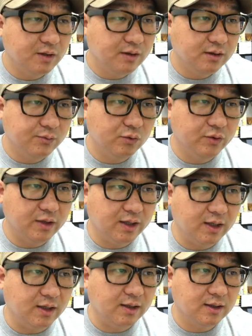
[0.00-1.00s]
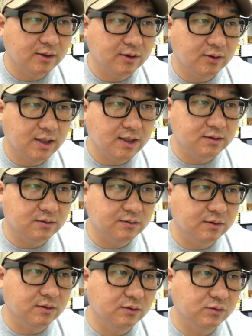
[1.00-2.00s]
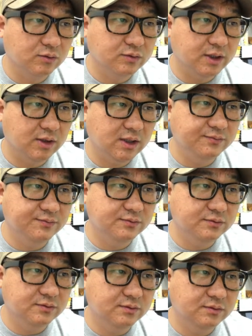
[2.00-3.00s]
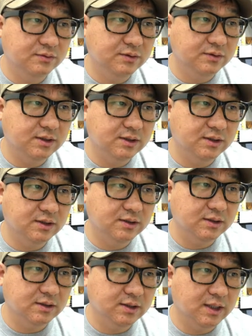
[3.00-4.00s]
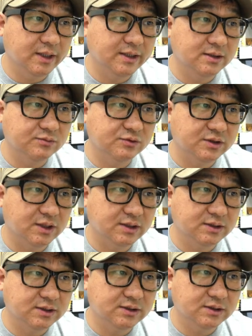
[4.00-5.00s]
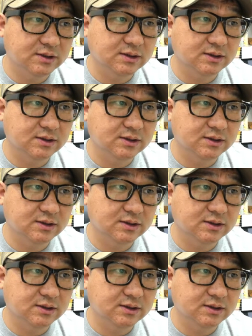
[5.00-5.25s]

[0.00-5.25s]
요렇게 가정 어 동사의 if가 있는 문장은